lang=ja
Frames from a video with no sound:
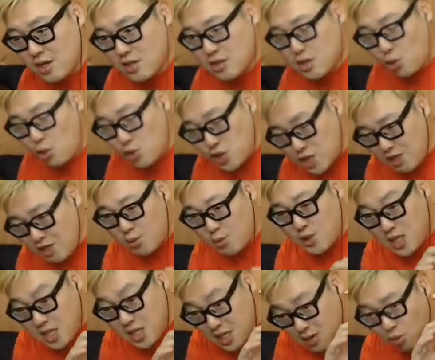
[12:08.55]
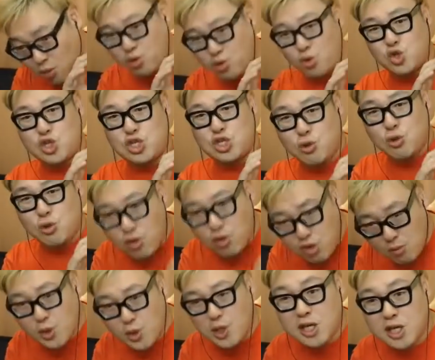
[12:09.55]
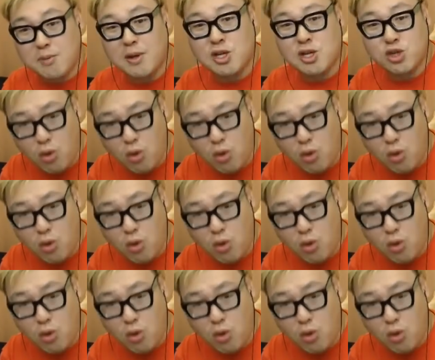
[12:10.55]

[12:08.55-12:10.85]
少しでもいいことをしようと思って生きま